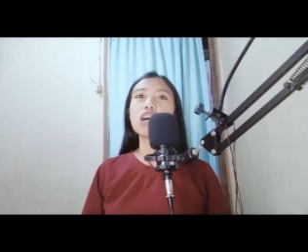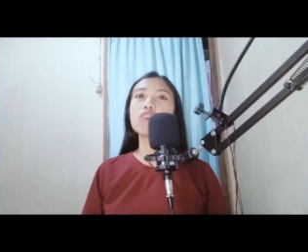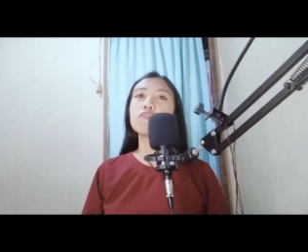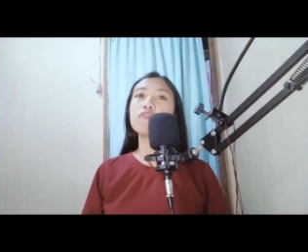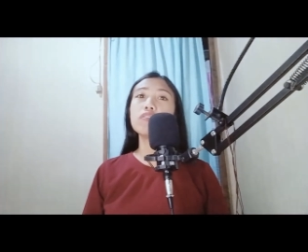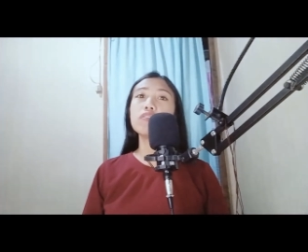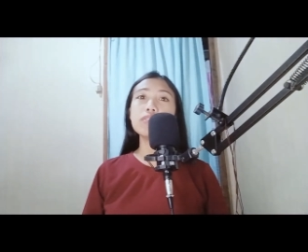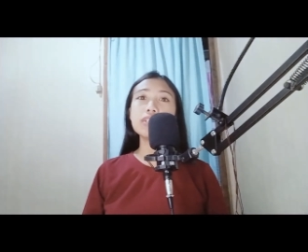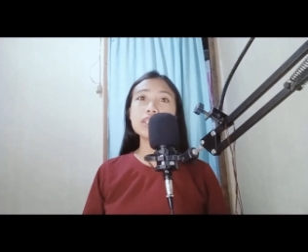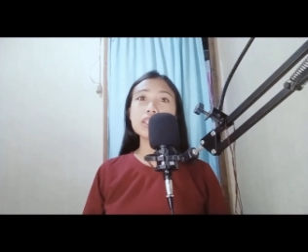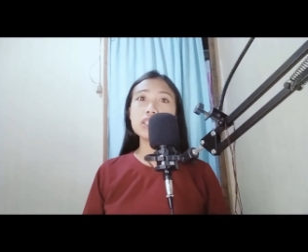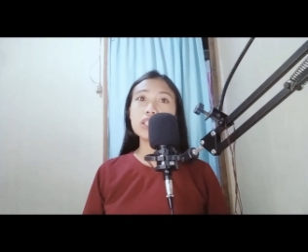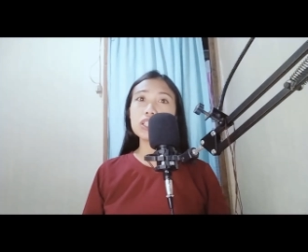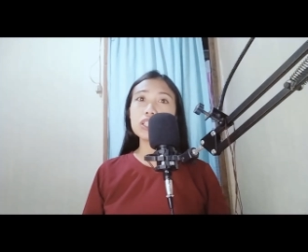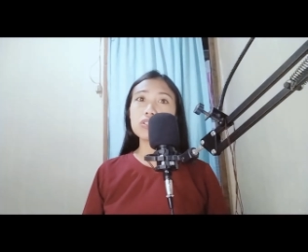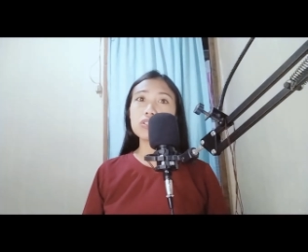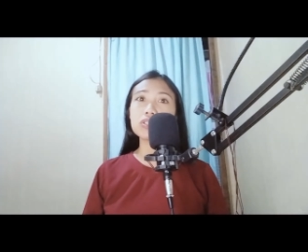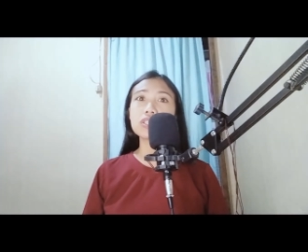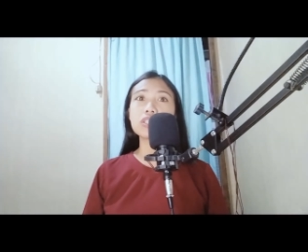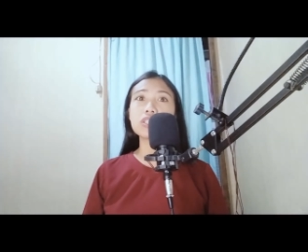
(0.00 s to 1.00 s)
Ang viewers
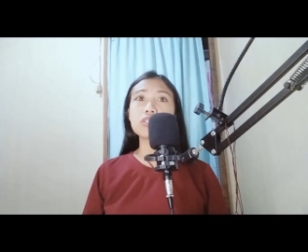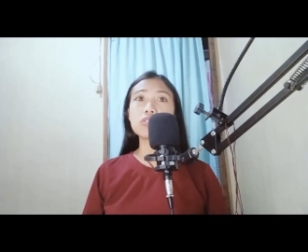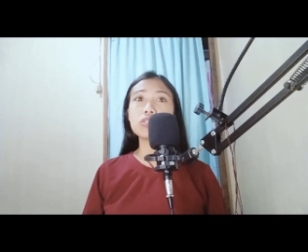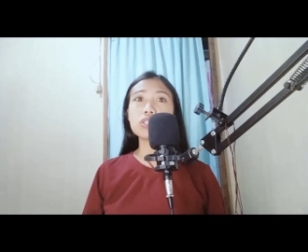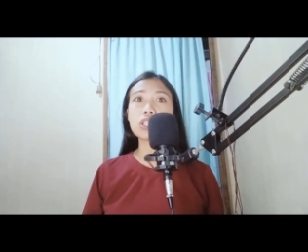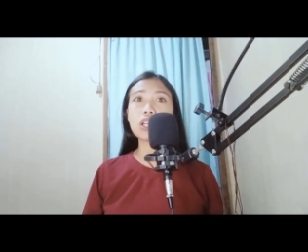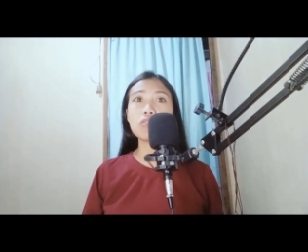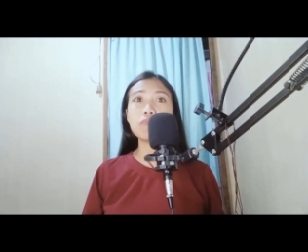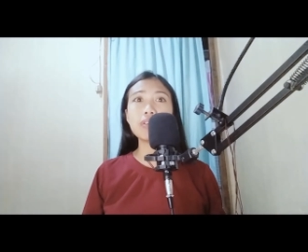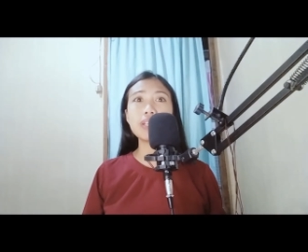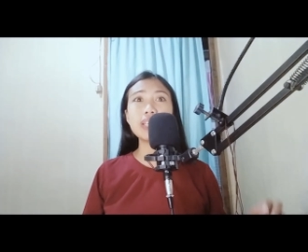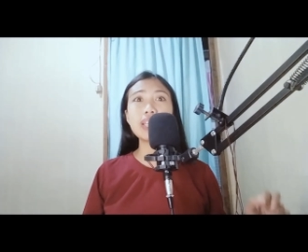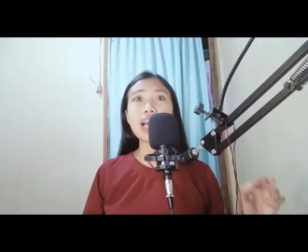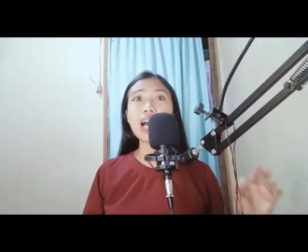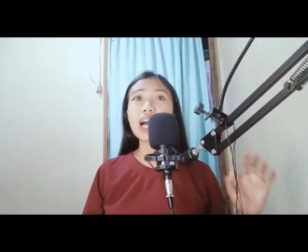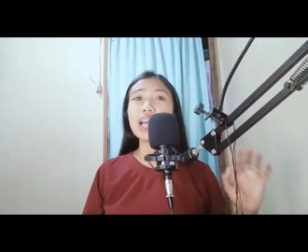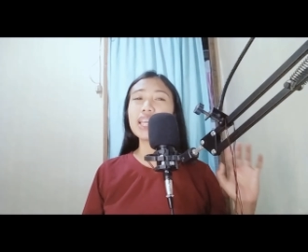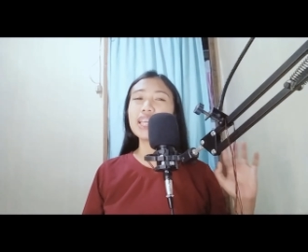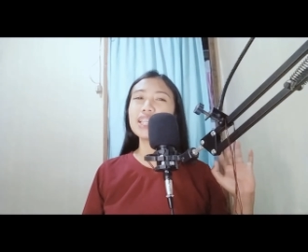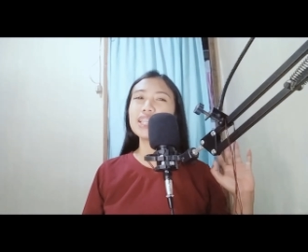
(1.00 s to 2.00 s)
dito sa social
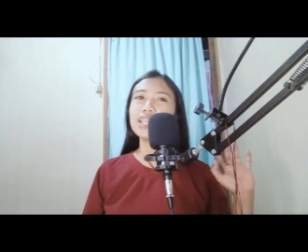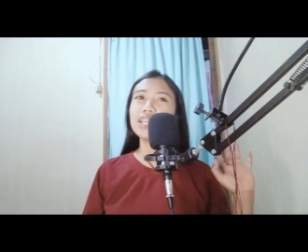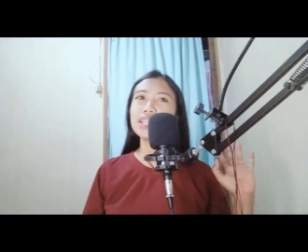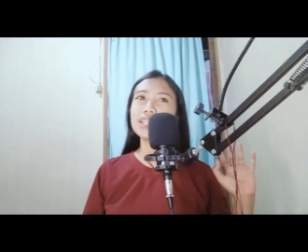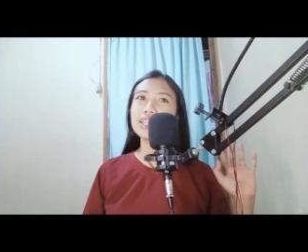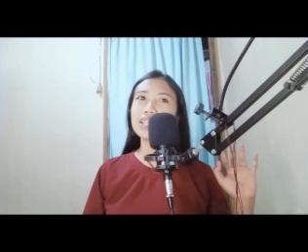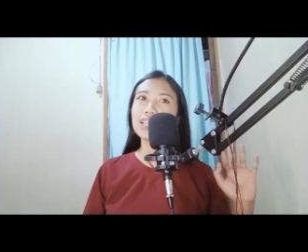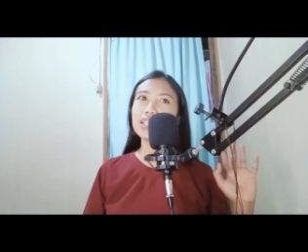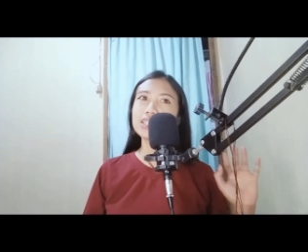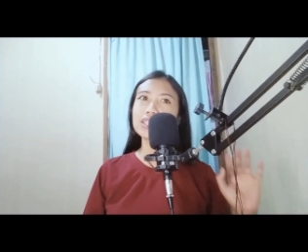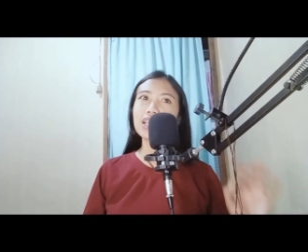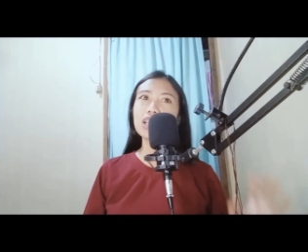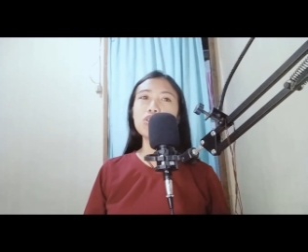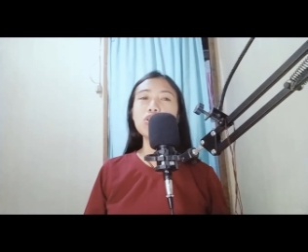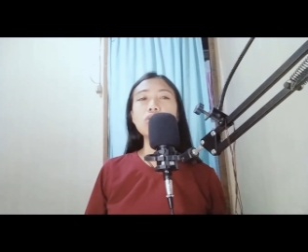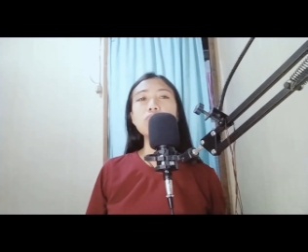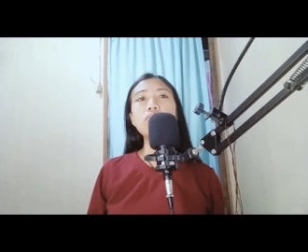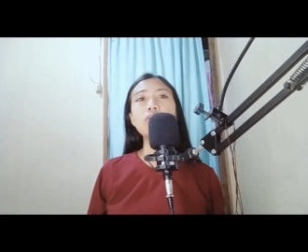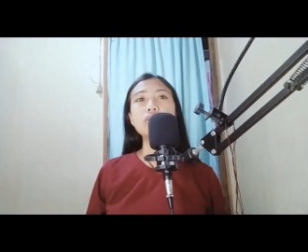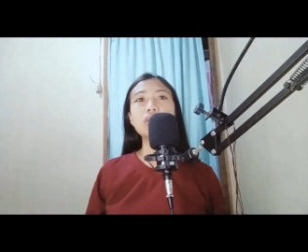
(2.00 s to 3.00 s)
media ay hindi
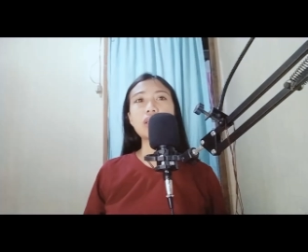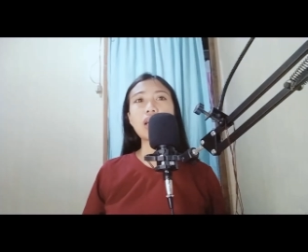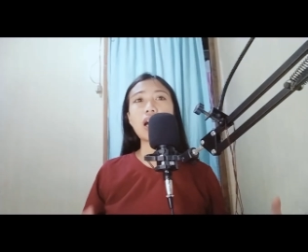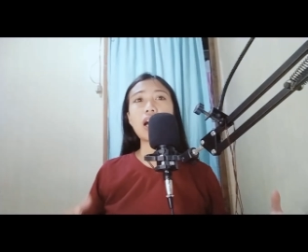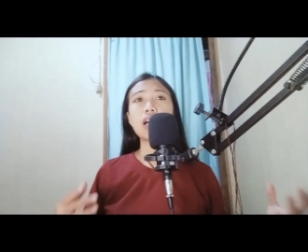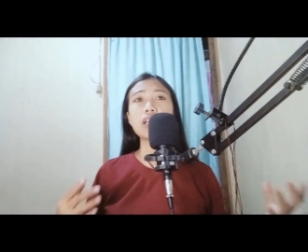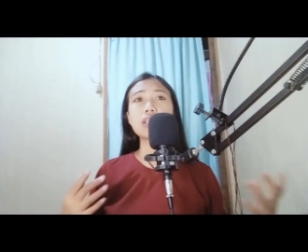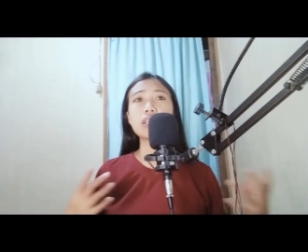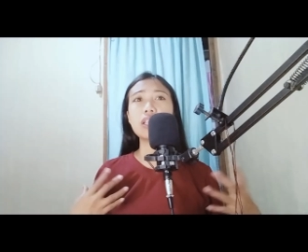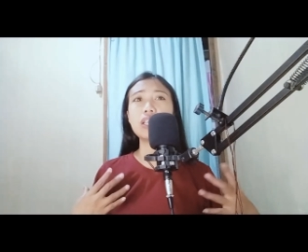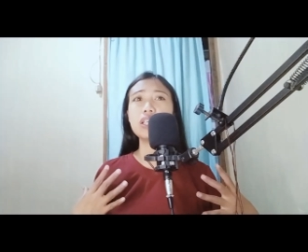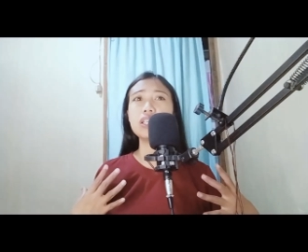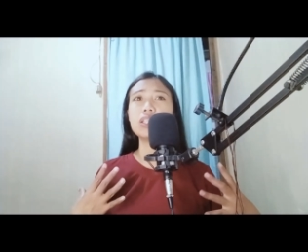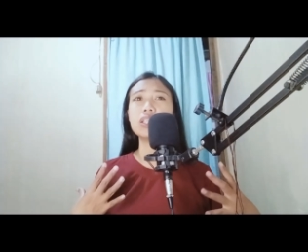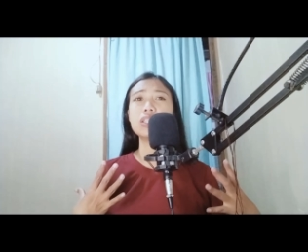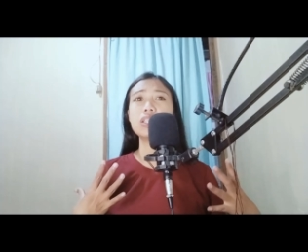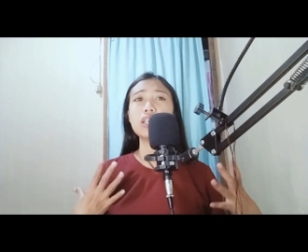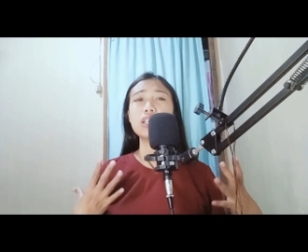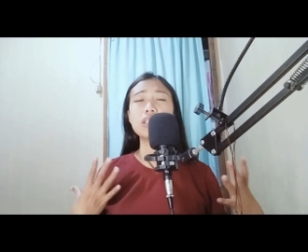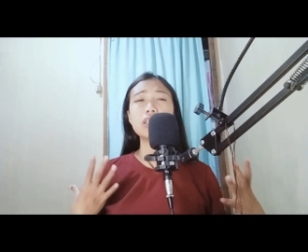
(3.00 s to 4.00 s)
interesado about sa
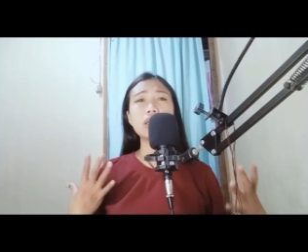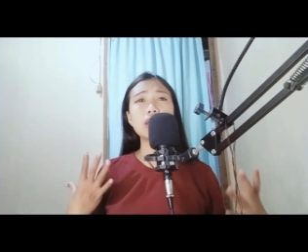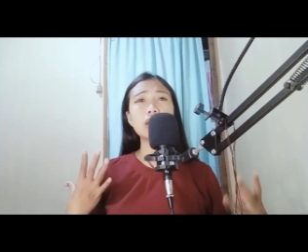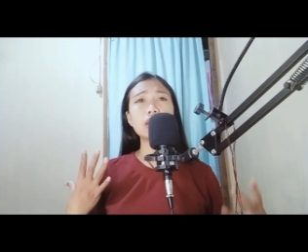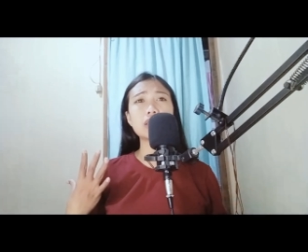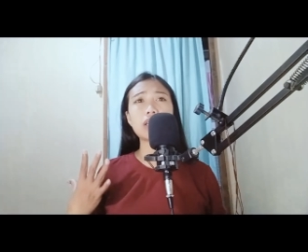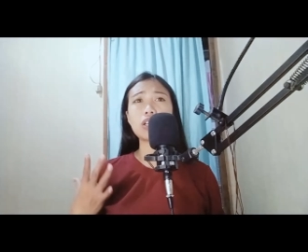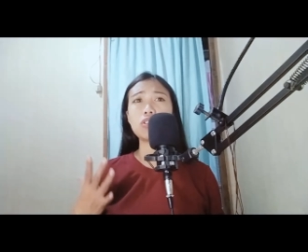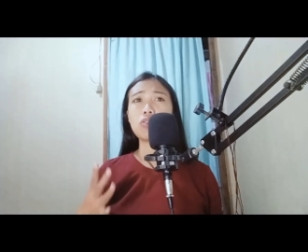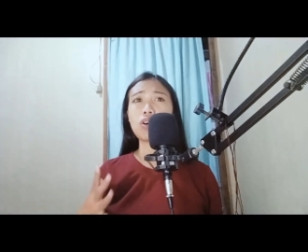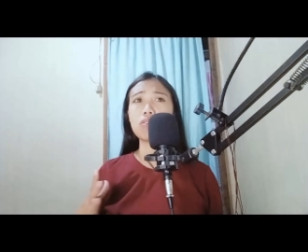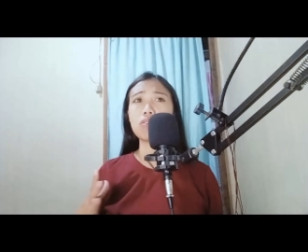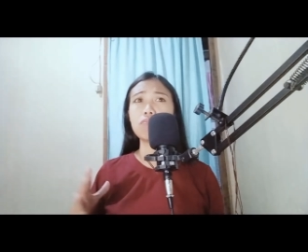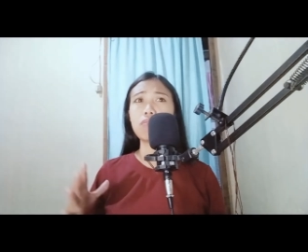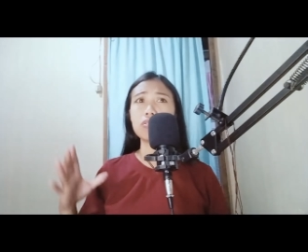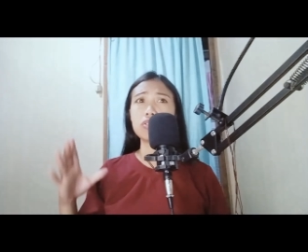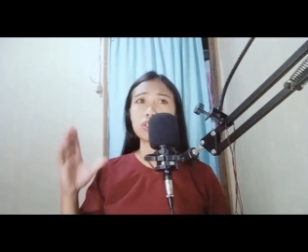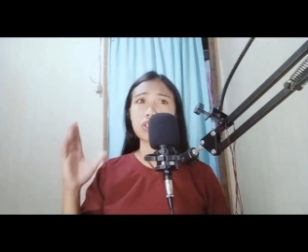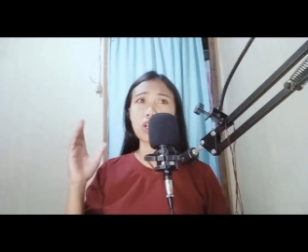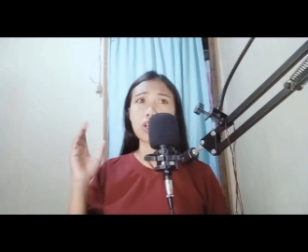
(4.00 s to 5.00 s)
atin, hindi interesado
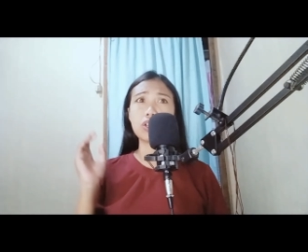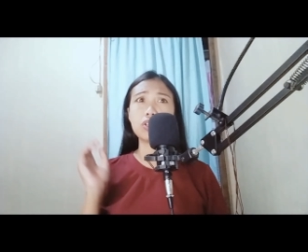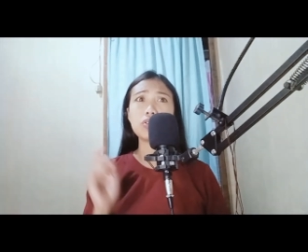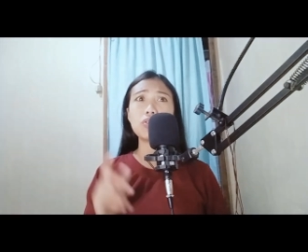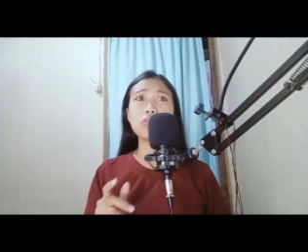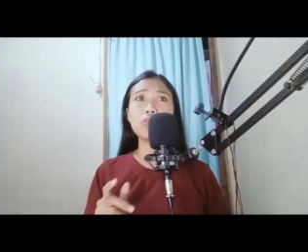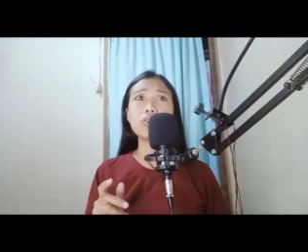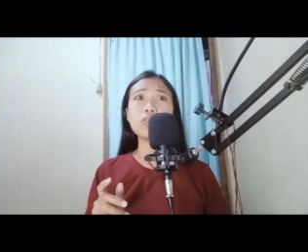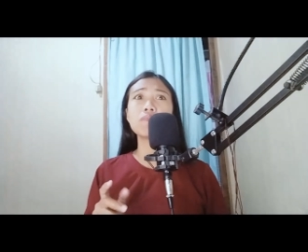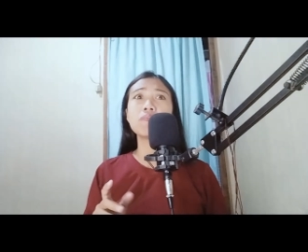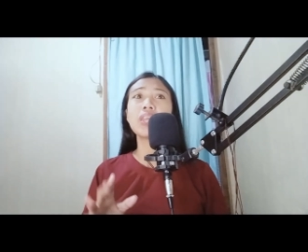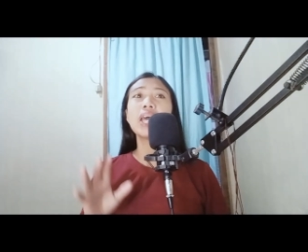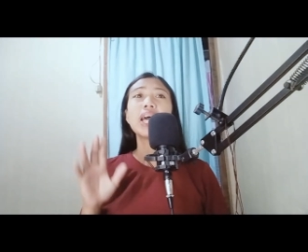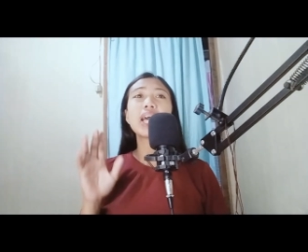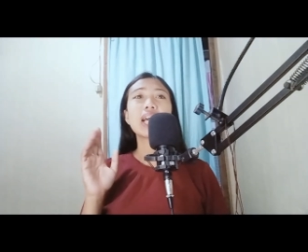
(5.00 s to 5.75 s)
about sa'yo.